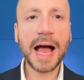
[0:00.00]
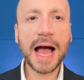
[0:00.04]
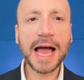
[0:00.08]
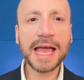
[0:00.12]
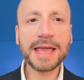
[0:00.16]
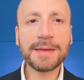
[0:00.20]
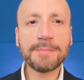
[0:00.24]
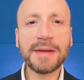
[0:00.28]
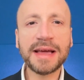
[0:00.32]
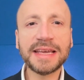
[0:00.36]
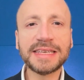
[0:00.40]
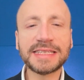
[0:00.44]

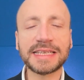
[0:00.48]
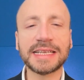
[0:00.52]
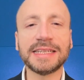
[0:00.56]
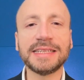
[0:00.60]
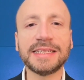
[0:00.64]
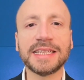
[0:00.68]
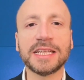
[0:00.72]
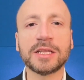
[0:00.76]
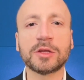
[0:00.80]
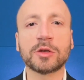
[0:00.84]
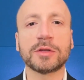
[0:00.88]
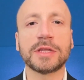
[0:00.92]
Hai mai
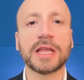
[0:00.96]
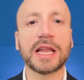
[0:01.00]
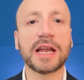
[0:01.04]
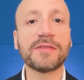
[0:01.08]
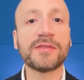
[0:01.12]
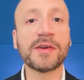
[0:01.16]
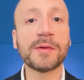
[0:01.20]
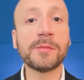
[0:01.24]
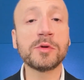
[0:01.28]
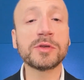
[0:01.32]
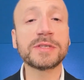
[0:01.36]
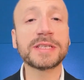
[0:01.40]
sentito della
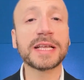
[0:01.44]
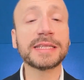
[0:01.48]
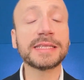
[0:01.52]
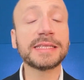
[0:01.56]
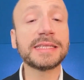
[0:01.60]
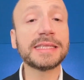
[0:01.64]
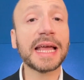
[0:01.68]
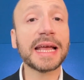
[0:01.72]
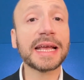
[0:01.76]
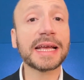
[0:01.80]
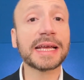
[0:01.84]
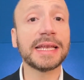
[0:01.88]
famosa
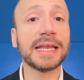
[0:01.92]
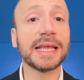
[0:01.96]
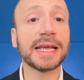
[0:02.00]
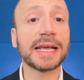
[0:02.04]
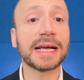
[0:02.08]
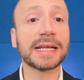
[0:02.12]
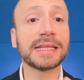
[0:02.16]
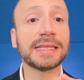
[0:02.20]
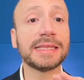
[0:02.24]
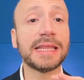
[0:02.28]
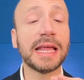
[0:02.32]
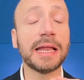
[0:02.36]

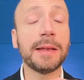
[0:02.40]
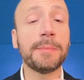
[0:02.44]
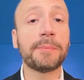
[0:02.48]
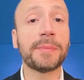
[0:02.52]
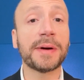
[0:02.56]
tecnica del